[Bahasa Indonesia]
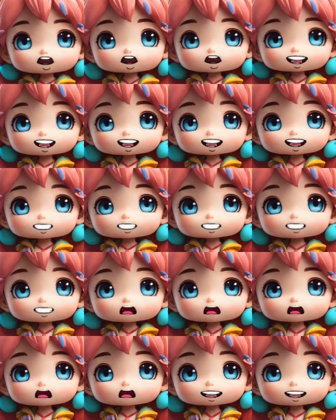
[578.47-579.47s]
mau
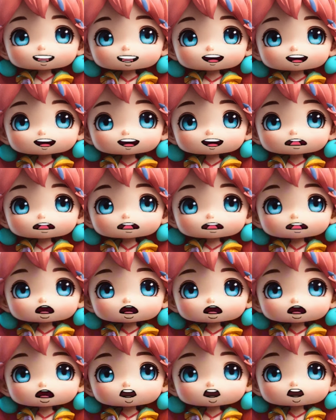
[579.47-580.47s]
menggertakmu.
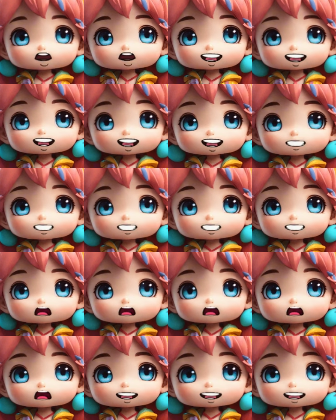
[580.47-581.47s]
Tapi aku
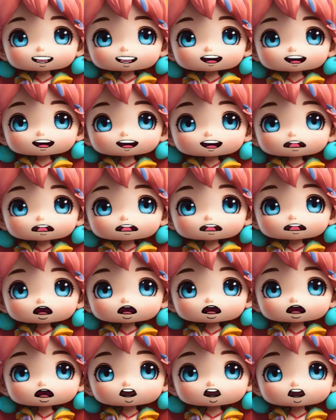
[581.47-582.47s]
tahu kalau itu tidak
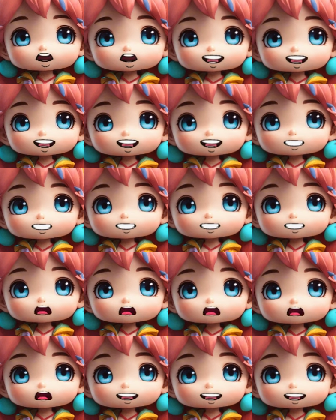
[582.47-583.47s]
sopan.
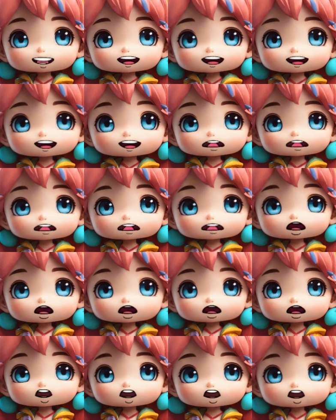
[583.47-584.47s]
Bagaimanapun kita
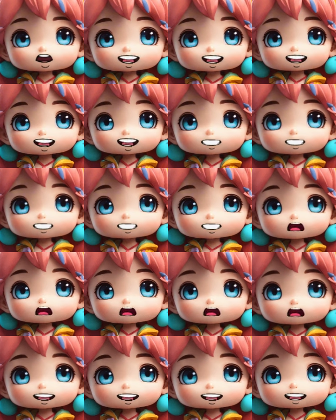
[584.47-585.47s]
harus melakukan
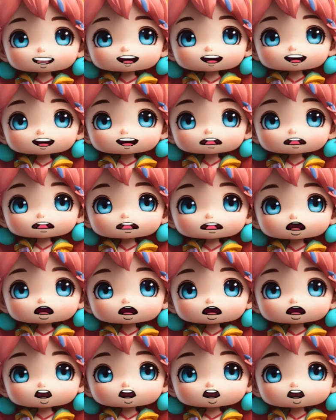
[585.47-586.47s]
hubungan seks
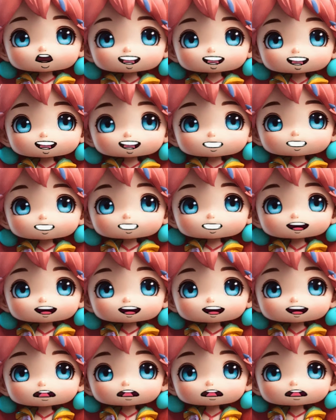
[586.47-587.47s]
sesuai dengan
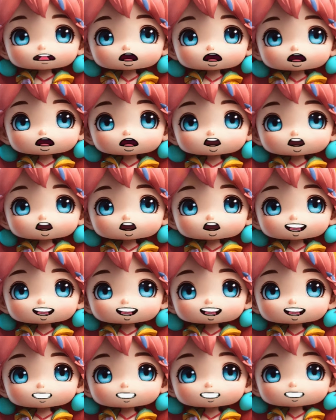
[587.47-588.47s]
keinginanmu juga.
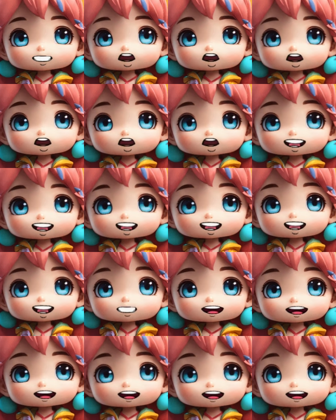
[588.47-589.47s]
Bahkan
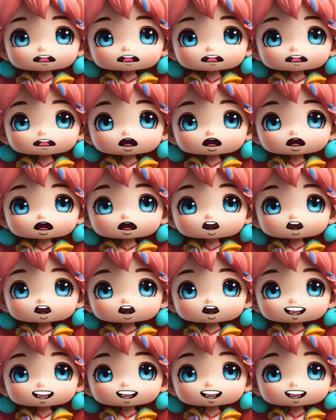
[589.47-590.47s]
beberapa tahun
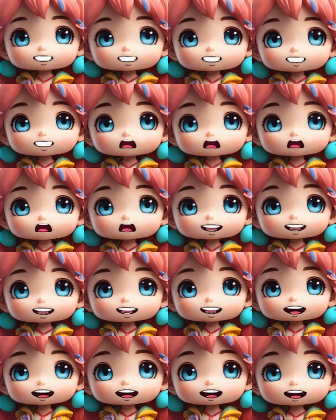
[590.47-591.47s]
lalu juga
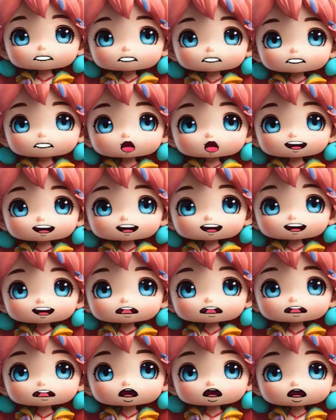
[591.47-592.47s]
terkadang Ezra tergertak
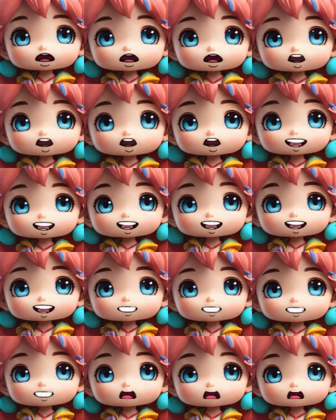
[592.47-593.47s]
Kina ketika
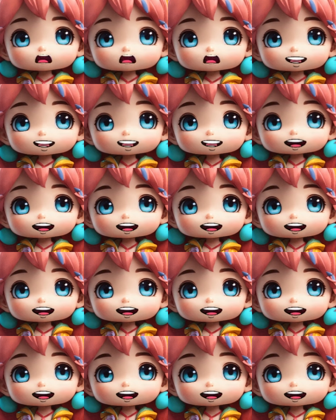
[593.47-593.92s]
dia sedang